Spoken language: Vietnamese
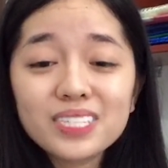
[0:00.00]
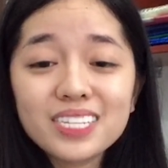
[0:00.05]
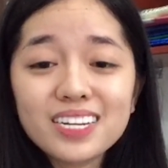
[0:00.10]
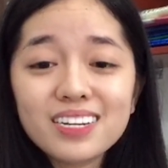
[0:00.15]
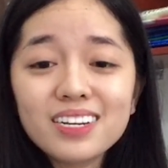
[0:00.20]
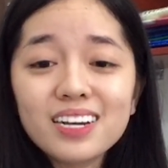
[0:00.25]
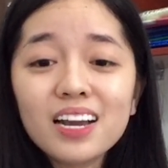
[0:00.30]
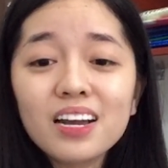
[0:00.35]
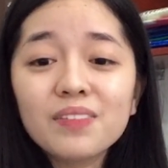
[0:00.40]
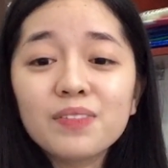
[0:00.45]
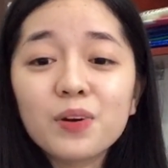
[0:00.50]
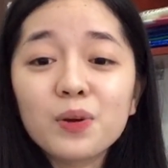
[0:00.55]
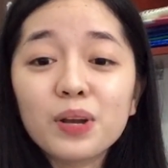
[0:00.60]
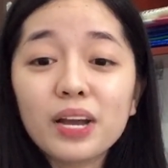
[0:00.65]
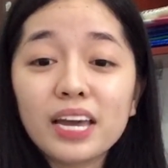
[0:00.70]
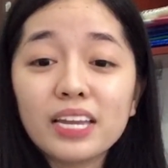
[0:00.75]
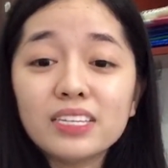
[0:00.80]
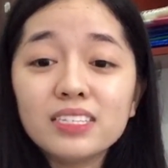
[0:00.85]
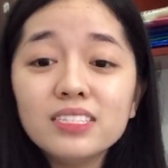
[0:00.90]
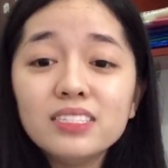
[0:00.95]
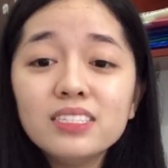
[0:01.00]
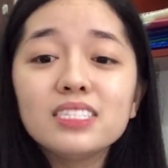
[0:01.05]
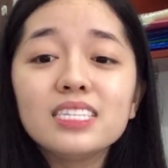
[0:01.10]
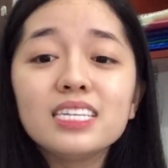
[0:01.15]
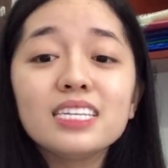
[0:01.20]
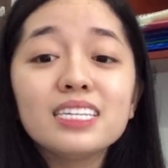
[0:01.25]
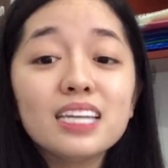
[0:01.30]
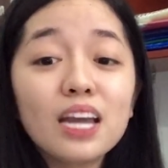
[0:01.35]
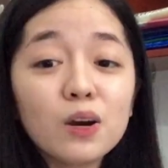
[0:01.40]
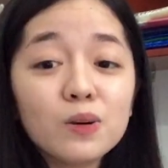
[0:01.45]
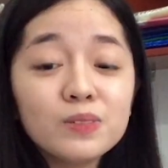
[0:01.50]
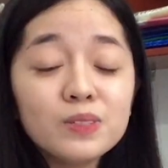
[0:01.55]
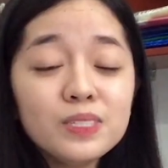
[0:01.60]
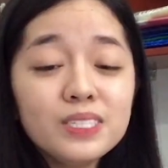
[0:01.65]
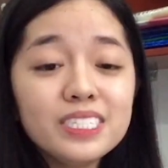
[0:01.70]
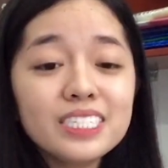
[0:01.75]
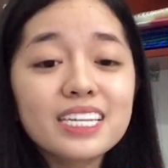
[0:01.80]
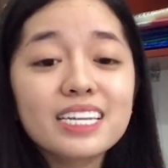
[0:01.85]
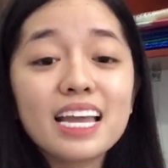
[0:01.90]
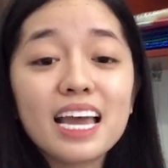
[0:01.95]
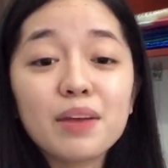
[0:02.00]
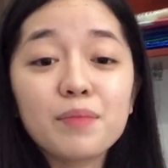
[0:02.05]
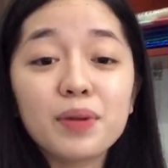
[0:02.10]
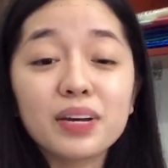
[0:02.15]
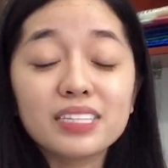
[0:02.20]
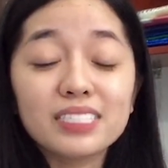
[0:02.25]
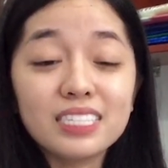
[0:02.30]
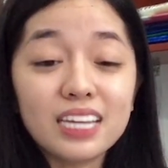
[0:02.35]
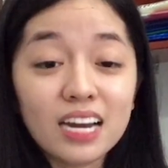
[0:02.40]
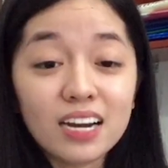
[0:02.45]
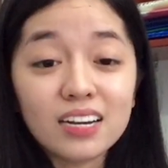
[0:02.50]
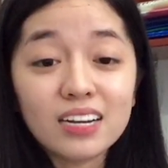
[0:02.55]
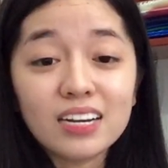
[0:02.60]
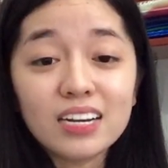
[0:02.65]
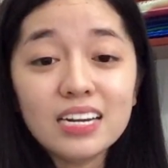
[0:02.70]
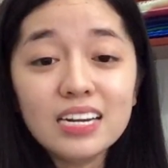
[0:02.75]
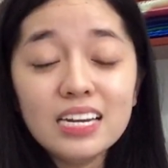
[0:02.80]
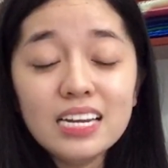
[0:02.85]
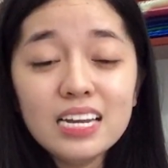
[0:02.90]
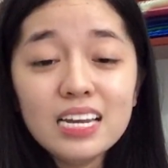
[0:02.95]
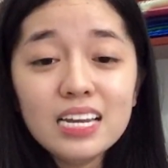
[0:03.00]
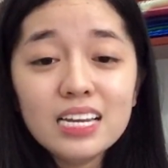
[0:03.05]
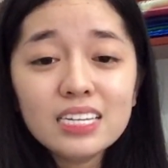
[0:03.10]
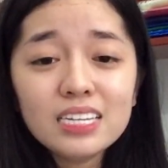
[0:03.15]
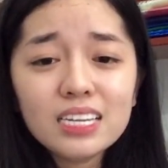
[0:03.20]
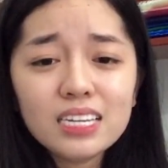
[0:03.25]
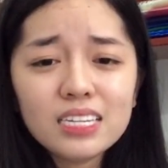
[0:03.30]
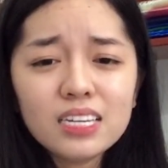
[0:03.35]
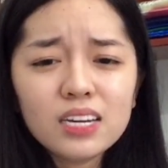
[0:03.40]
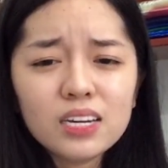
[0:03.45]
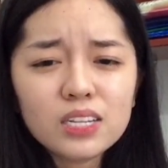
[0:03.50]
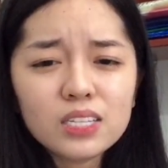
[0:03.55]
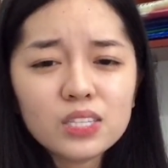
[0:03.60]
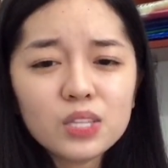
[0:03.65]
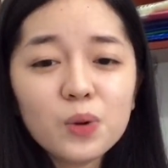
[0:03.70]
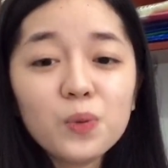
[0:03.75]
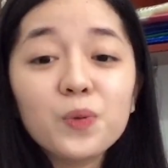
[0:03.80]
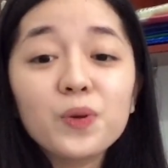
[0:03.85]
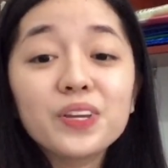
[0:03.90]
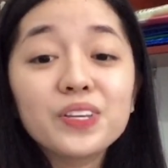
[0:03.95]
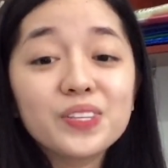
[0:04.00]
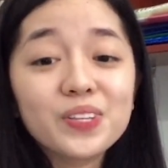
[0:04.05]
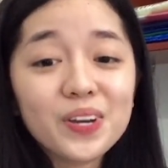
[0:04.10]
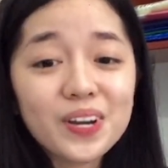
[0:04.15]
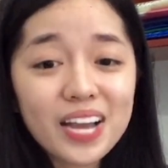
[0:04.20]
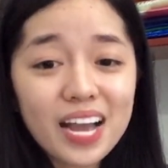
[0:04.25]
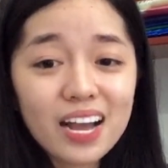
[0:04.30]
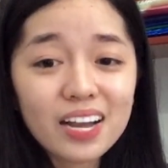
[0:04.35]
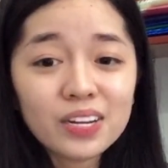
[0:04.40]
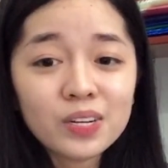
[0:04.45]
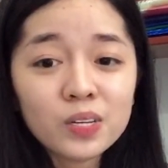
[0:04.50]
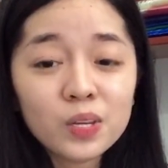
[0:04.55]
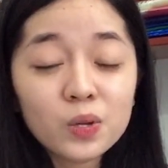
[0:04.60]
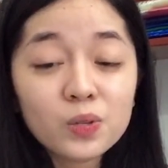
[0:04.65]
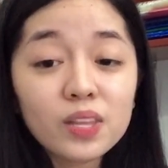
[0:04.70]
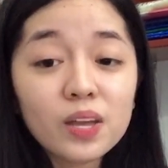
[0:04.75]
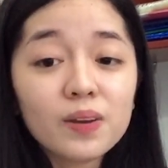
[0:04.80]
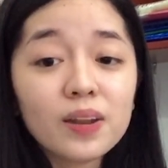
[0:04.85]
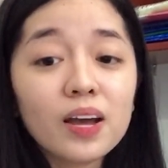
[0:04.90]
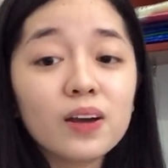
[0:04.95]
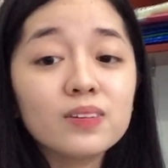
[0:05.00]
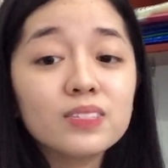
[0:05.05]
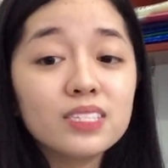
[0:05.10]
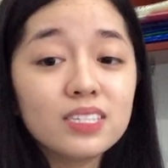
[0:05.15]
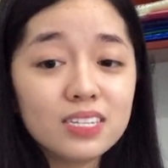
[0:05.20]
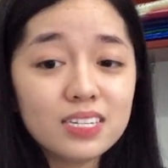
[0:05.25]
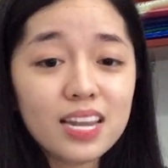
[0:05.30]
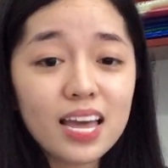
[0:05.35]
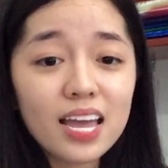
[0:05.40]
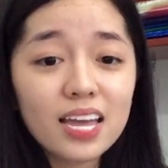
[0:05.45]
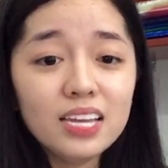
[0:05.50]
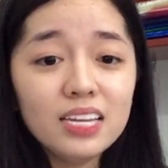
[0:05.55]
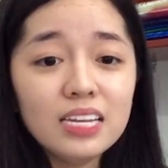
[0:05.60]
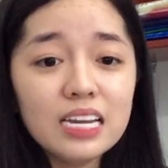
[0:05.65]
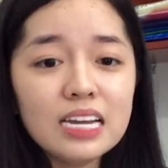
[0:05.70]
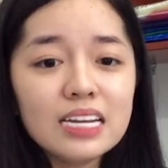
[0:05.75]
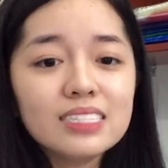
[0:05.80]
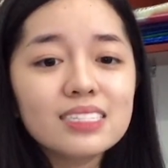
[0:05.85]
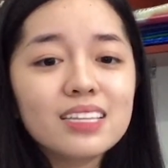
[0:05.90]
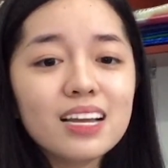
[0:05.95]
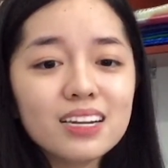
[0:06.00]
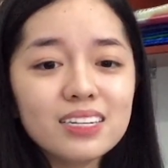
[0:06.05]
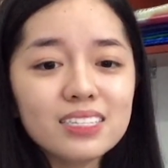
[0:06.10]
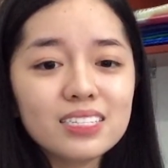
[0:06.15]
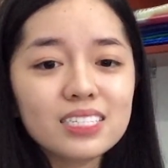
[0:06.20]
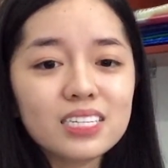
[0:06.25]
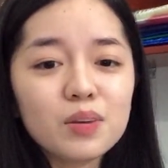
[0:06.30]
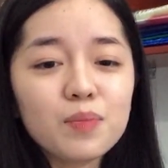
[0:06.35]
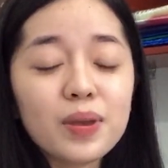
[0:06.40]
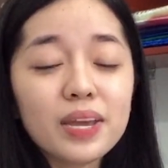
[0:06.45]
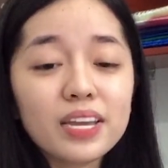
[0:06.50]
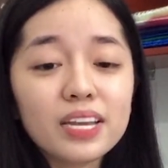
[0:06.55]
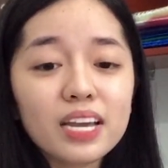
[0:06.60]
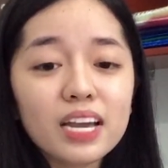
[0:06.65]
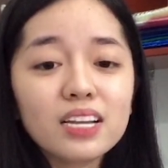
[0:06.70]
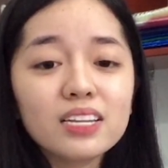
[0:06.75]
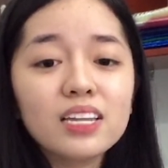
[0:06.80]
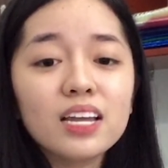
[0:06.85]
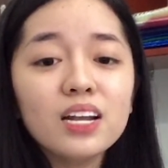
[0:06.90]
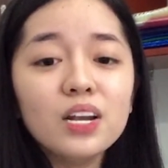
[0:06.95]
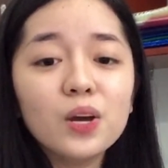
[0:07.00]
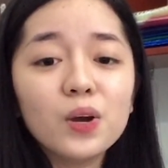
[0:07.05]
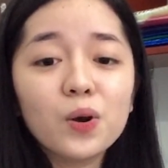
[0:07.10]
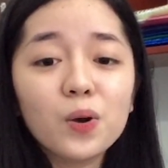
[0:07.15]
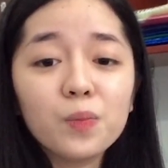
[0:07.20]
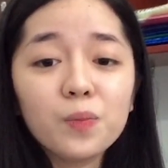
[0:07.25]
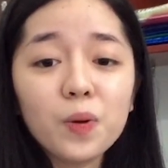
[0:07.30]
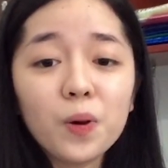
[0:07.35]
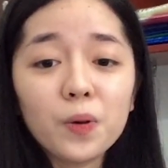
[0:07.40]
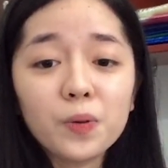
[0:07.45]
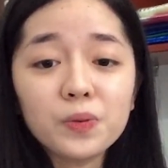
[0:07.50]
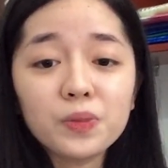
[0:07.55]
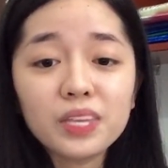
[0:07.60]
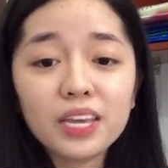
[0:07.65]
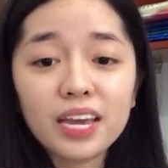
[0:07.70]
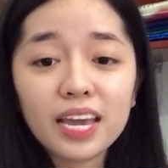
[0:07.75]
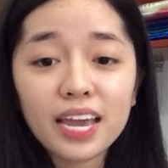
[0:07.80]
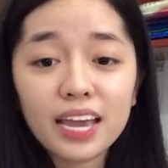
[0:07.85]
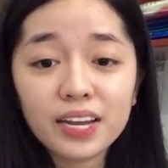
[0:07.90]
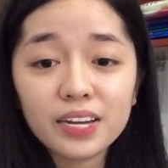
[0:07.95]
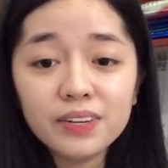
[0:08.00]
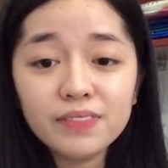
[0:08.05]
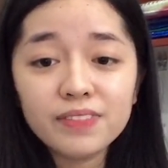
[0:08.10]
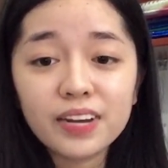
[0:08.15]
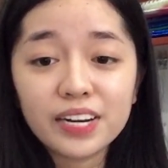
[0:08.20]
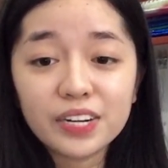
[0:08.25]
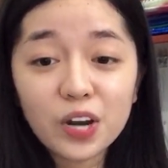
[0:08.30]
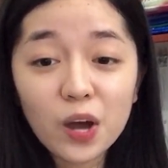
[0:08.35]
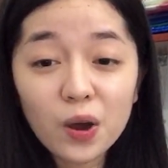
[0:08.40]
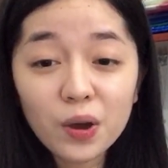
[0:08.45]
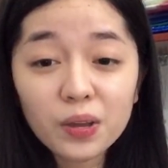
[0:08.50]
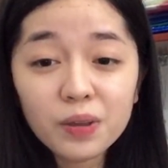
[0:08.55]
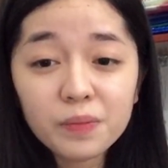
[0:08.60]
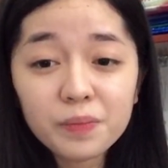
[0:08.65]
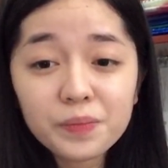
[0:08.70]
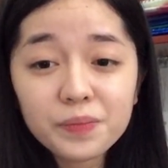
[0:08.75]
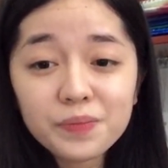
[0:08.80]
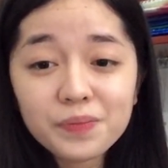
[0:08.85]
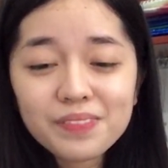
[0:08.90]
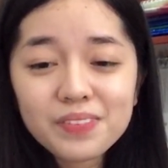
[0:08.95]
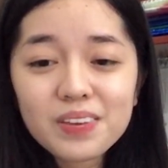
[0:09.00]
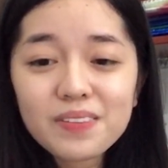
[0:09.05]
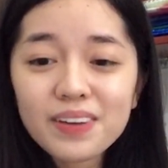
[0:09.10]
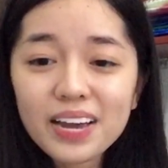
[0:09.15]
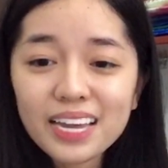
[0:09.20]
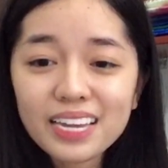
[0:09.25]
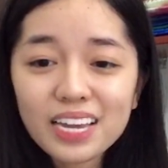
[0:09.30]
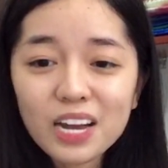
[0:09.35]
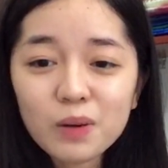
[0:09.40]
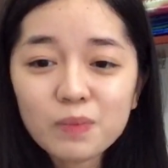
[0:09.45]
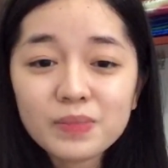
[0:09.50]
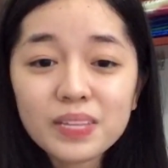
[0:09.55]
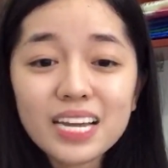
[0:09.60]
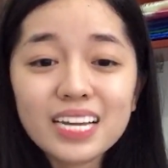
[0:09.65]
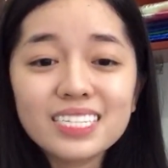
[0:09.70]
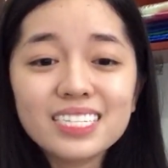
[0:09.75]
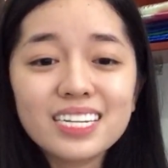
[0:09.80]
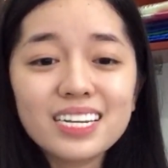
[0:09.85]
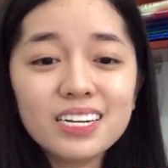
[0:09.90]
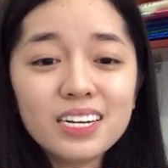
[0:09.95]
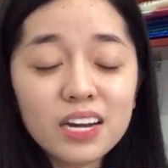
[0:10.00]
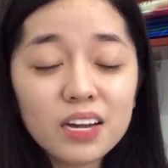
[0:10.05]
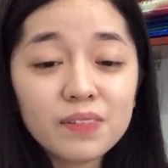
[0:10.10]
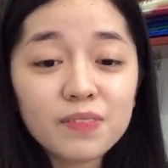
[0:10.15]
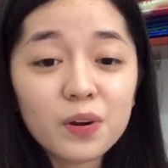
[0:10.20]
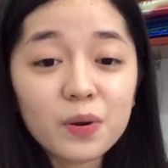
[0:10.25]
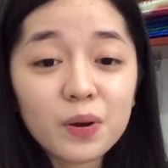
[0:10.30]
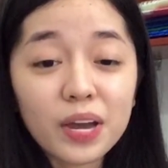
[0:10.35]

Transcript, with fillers: sẽ rơi vào cảnh chiến đấu trên hai mặt trận. Kỳ thực Tôn Quyền cho rằng nếu Tào Tháo xưng đế, tất sẽ bị các thế lực ủng hộ nhà Hán phản đối. Vì vậy ông ta sẽ rơi vào